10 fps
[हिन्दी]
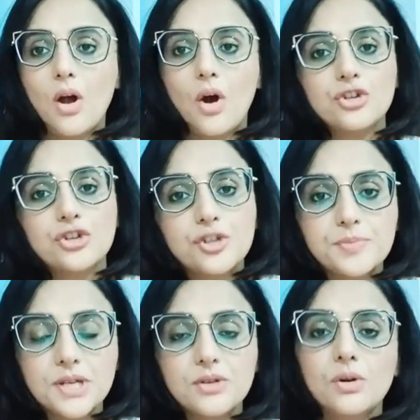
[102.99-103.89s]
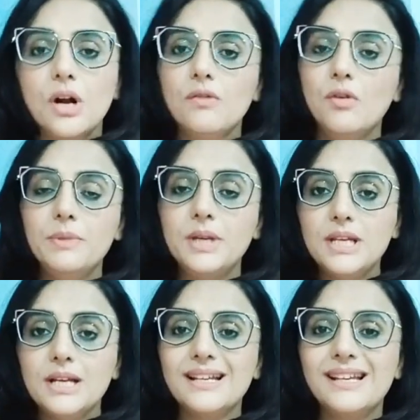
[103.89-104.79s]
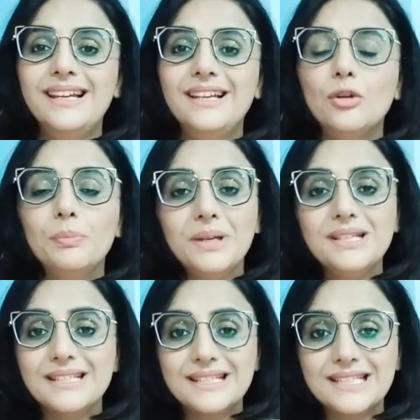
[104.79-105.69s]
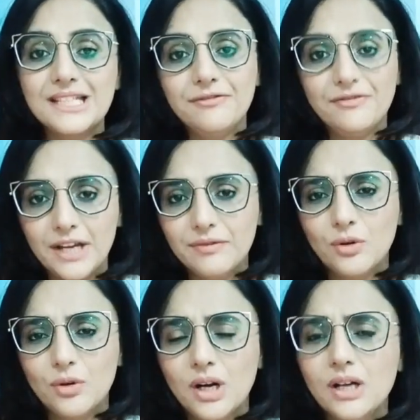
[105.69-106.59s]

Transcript: और जो चिपसेट होगा वो मीडिया टेक हीलियो पी सिक्सटी फाइव होगा